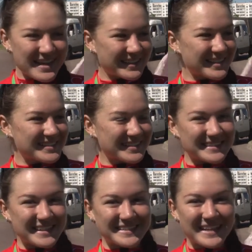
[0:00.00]
а также,
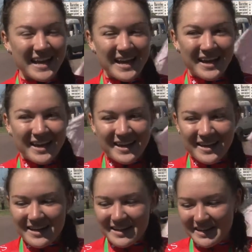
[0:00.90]
так сказать,
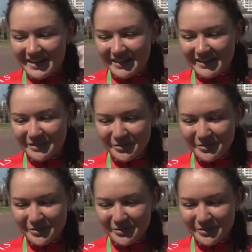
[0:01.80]
э,